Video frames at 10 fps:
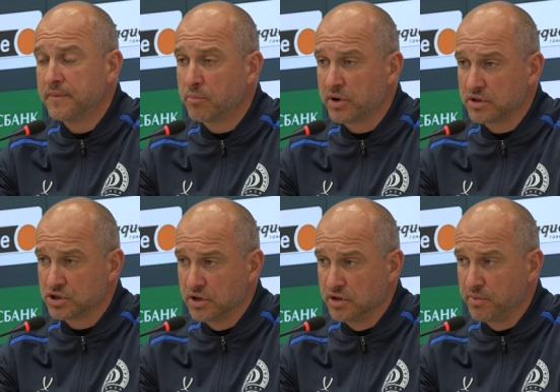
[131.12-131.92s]
на
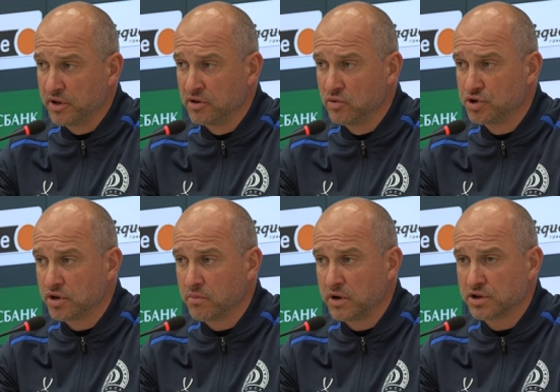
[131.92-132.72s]
протяжении
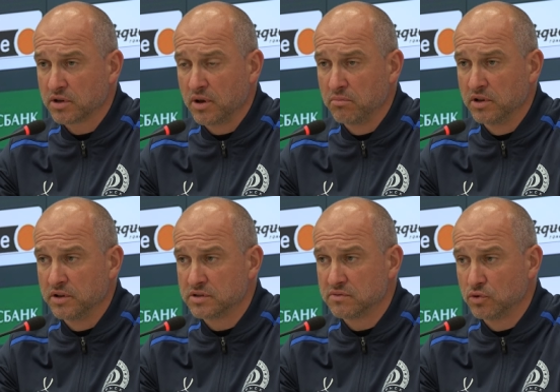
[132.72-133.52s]
предыдущих матчей нам было
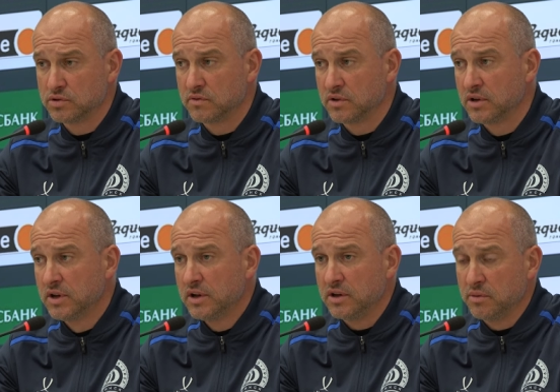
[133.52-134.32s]
не свойственно.
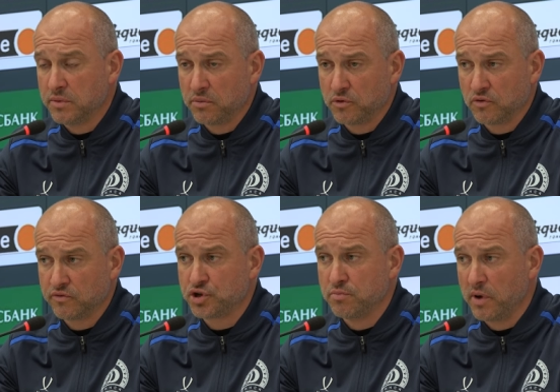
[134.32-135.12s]
И я имею в виду
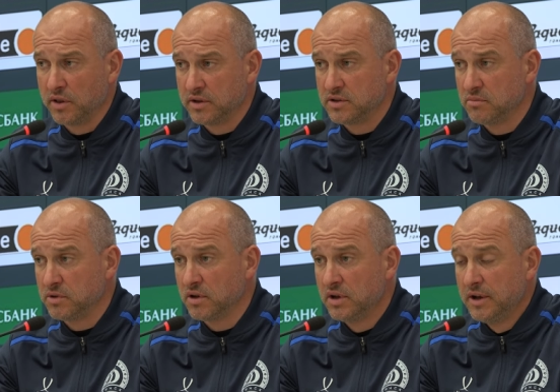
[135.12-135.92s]
в чемпионате
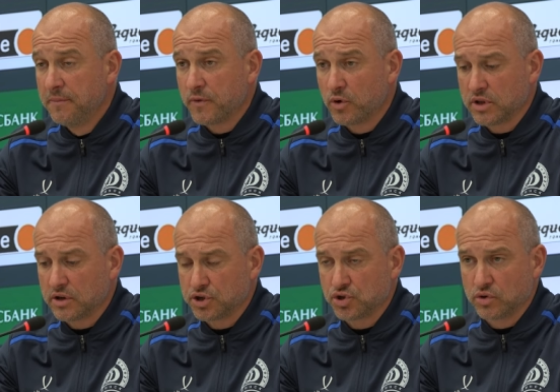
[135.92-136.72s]
именно. Ну а
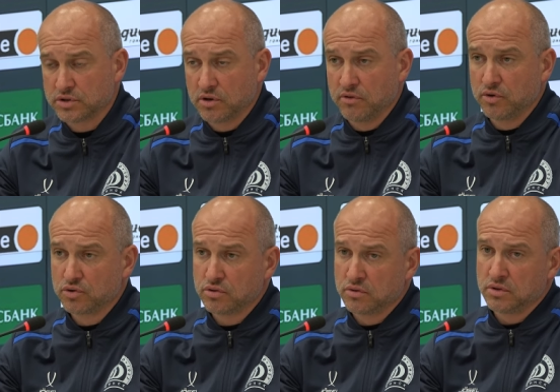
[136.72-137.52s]
так еще раз
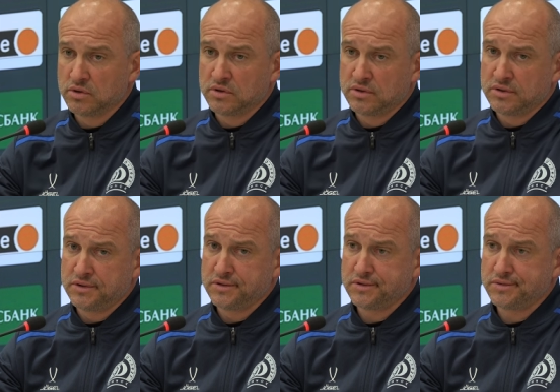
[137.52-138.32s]
говорю, что
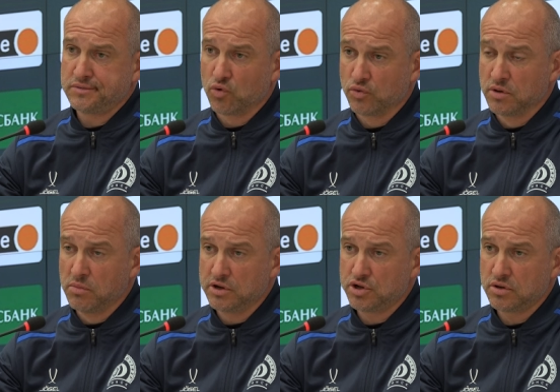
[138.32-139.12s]
э, трудный
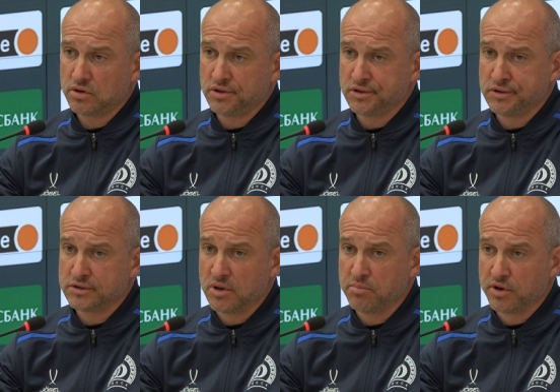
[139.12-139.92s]
матч, и
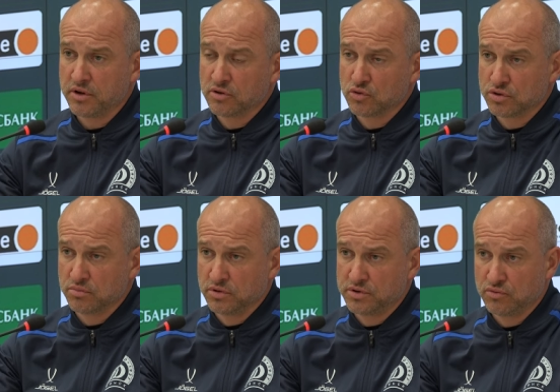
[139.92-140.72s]
соперник тоже
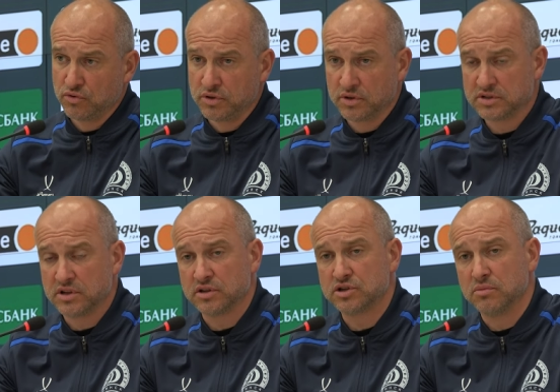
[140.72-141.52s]
был сегодня
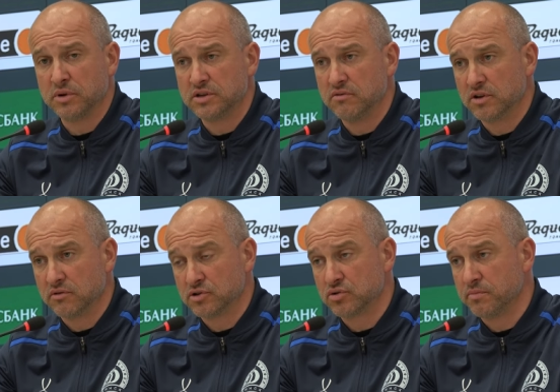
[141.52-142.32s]
достаточно
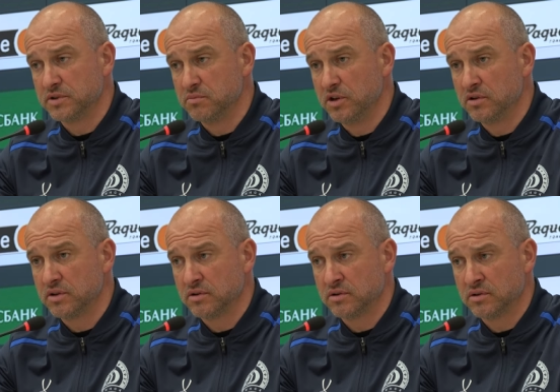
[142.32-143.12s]
мотивирован, чтобы изменить
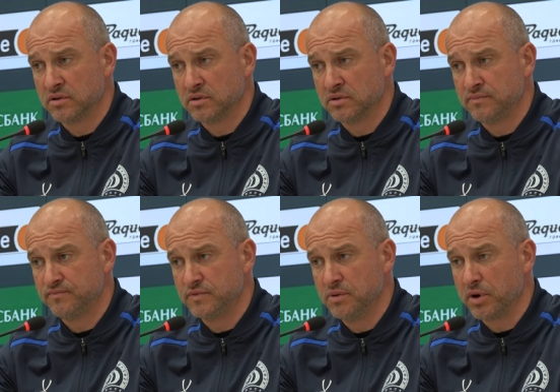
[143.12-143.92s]
э,
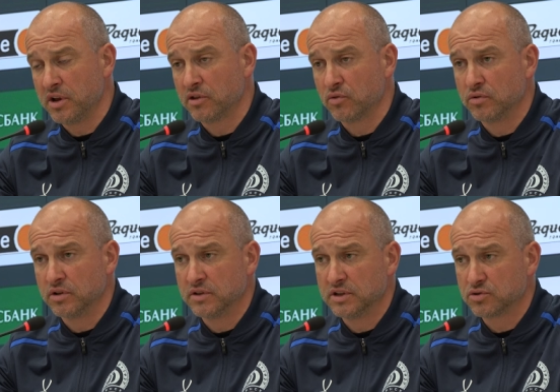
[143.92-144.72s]
неприятную
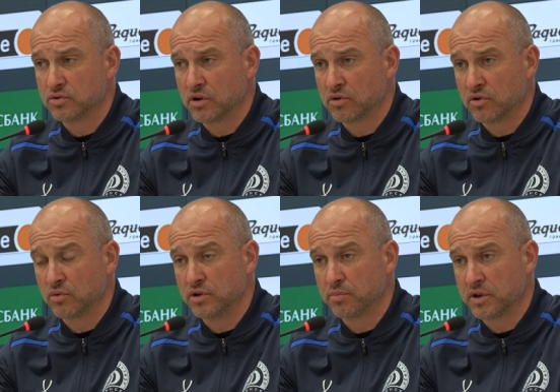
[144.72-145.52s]
тенденцию,
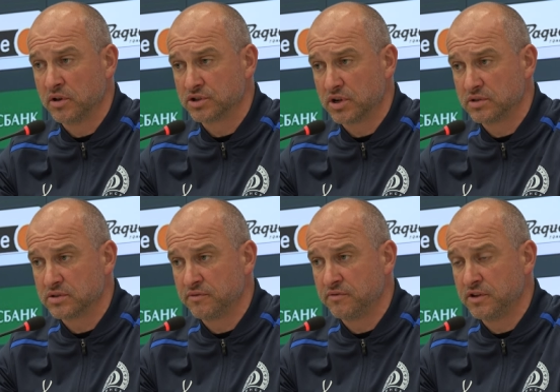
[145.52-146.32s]
которая у них
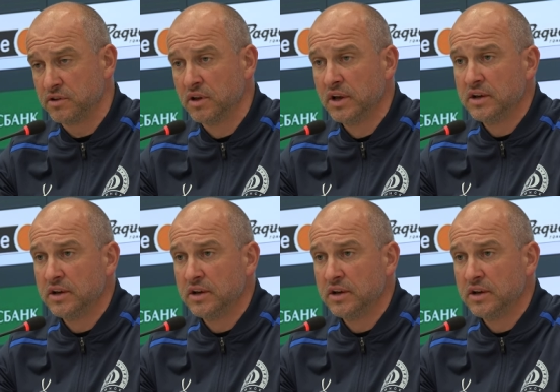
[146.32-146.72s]
продолжается в виде